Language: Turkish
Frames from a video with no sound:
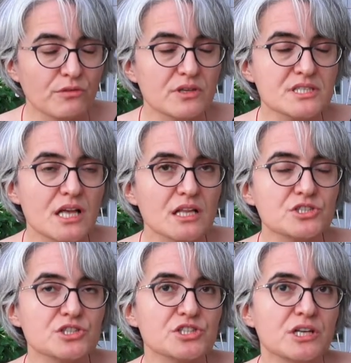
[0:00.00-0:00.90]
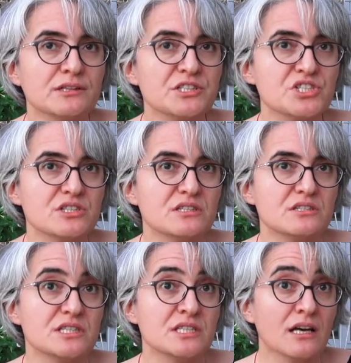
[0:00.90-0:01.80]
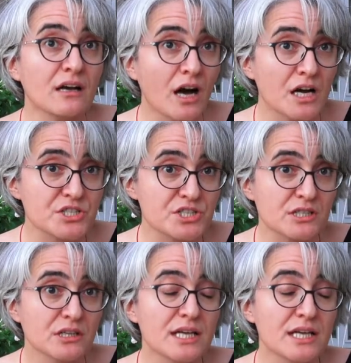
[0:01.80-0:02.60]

ve sağlık çalışanlarına karşı